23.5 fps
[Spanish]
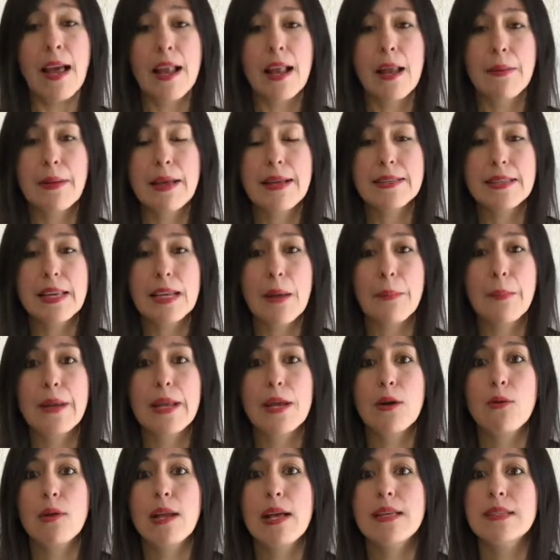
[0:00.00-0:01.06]
La verdad es que la
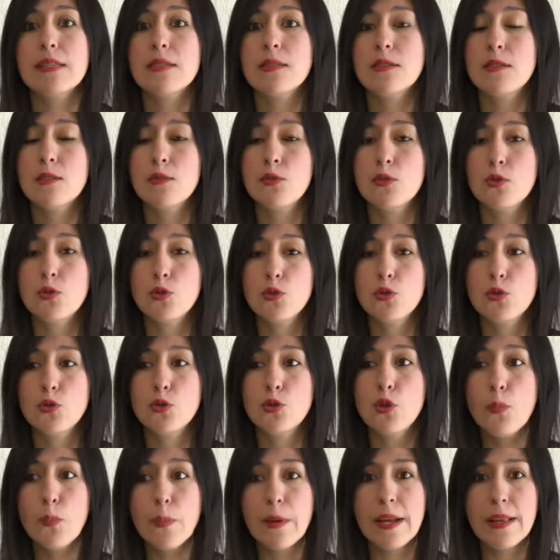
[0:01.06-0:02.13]
película es
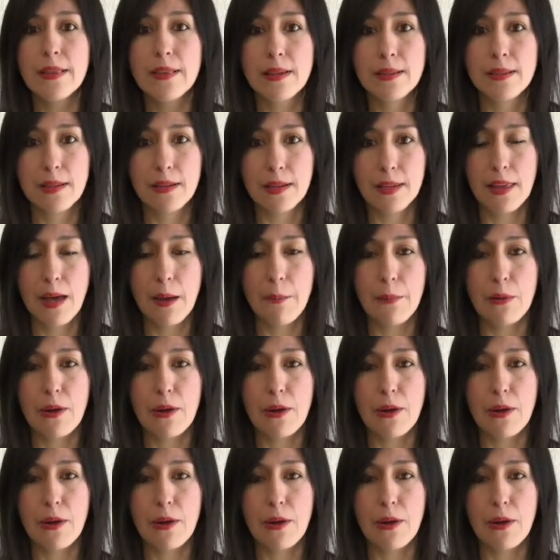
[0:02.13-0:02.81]
súper entretenida,